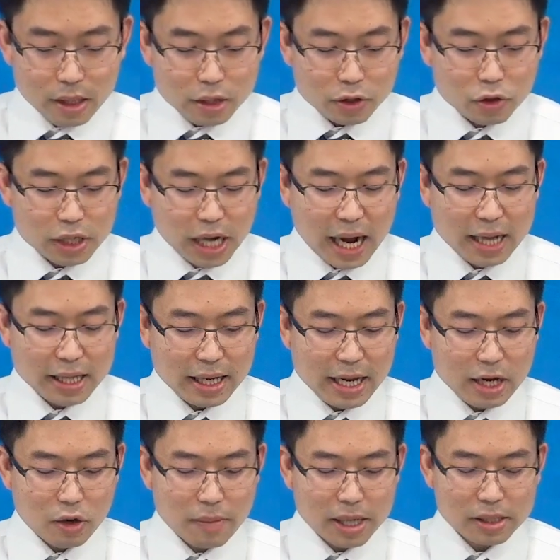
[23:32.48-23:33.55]
สุดท้ายในเล่
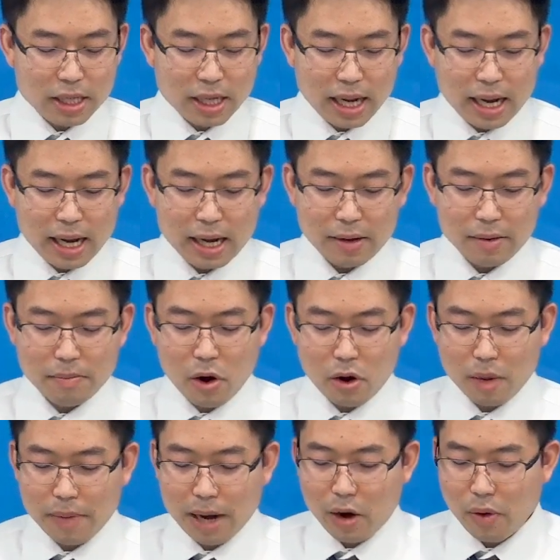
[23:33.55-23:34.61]
มโรมันที่5บอก
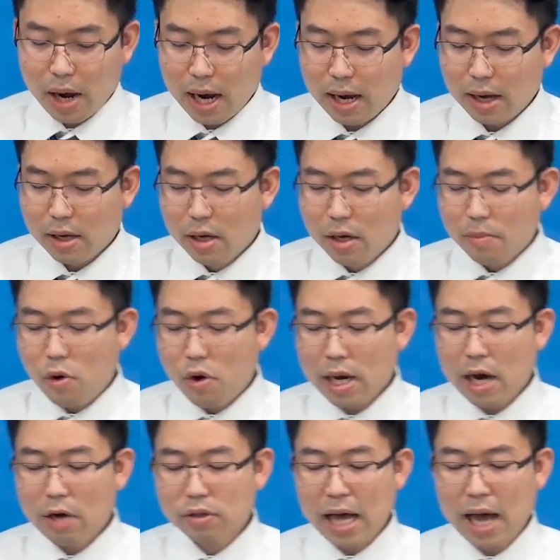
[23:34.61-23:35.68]
กับเราว่าพวก
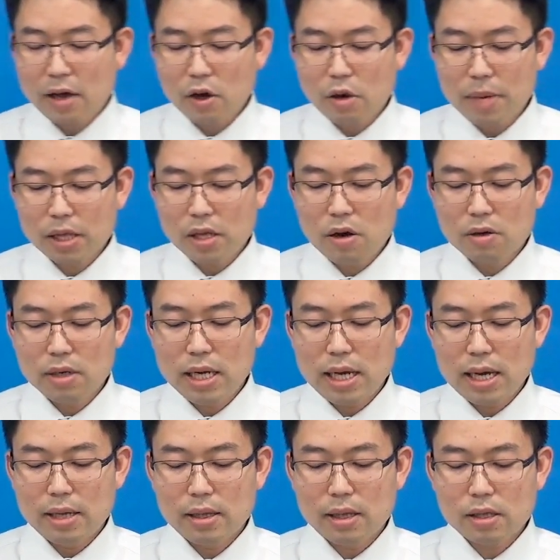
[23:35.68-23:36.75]
เขาต่างก็ไม่ต้องเรี
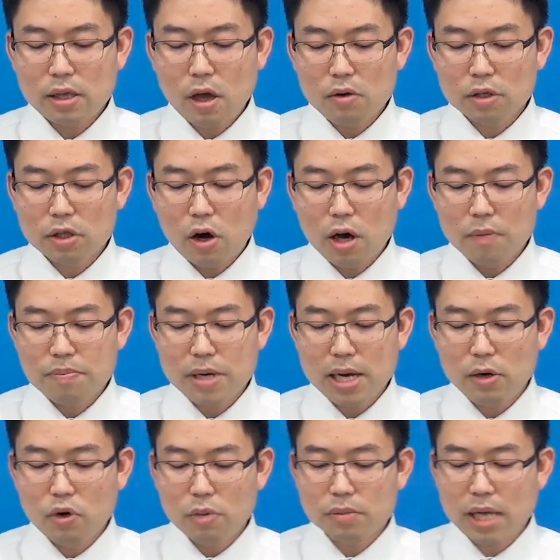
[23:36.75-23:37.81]
ยนต้องสอนเพื่อน
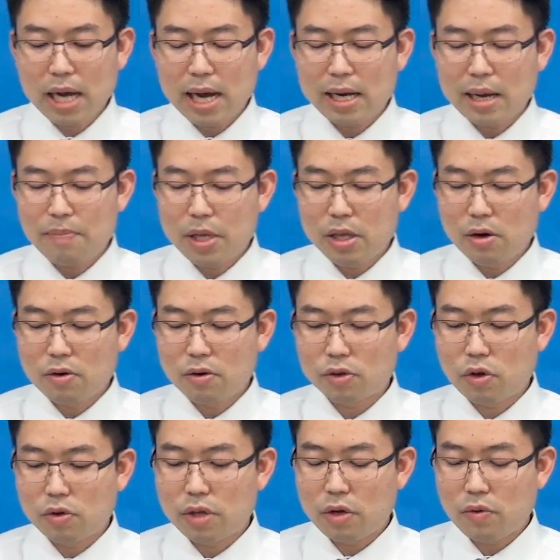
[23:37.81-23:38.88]
ร่วมชาติและพี่น้องของ
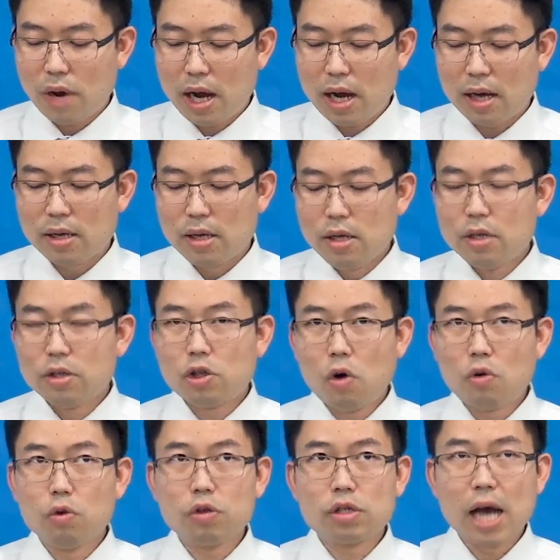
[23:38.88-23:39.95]
ตนอีกว่าจง
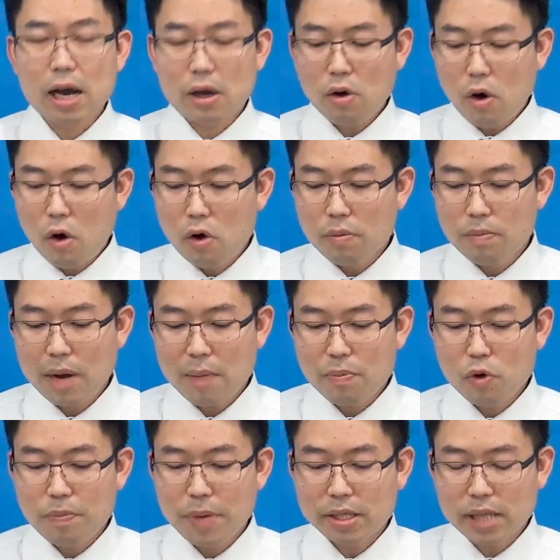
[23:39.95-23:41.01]
รู้จักองค์พระ
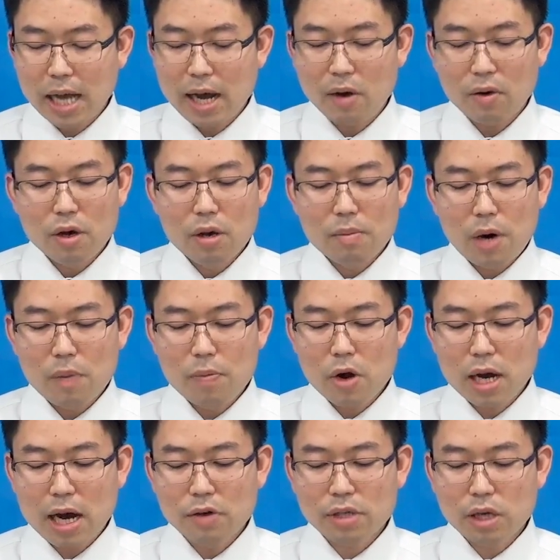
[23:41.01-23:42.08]
ผู้เป็นเจ้าเพราะพวก
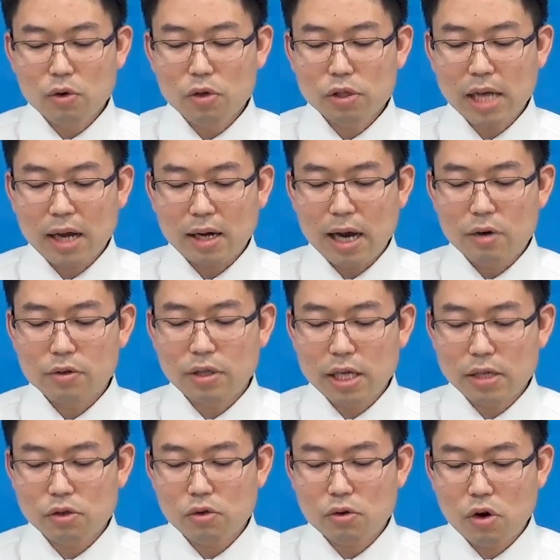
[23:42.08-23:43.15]
เขาจะรู้จักเราสิ้
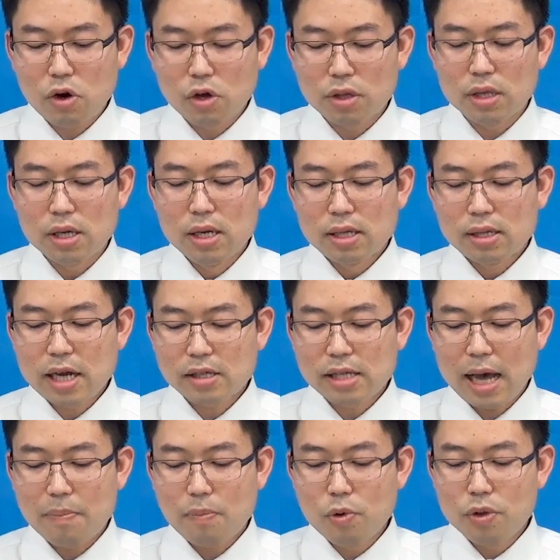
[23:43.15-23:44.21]
นทุกคนตั้ง
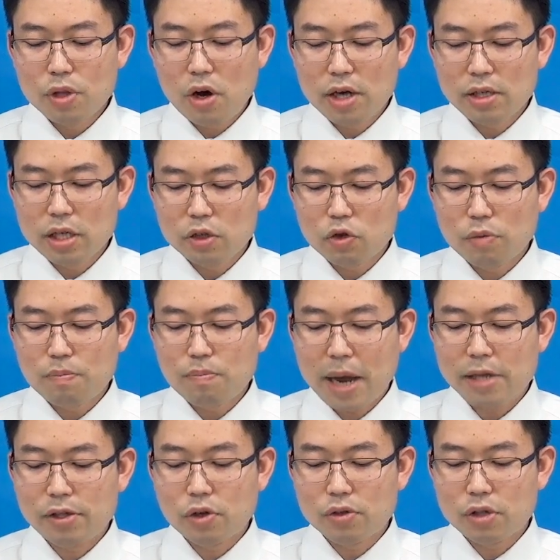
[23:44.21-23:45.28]
แต่ผู้น้อยที่สุดไป
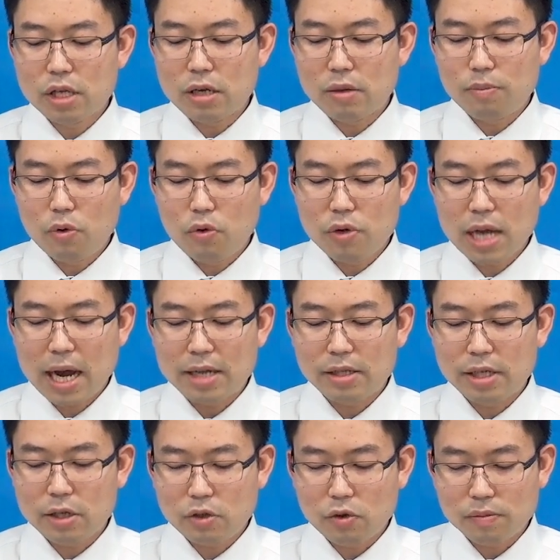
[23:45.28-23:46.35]
จนถึงผู้ใหญ่
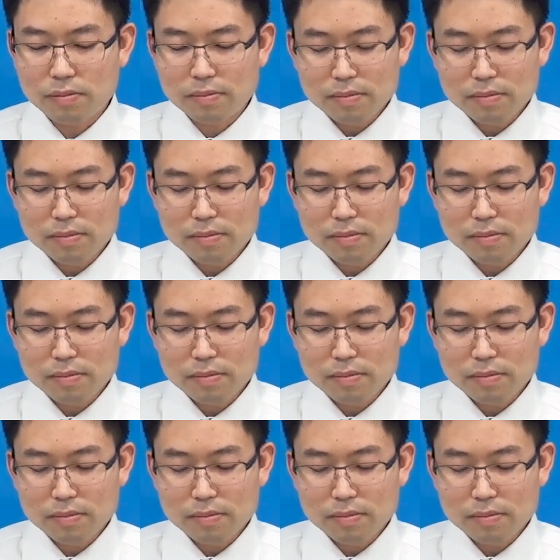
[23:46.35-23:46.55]
ที่สุด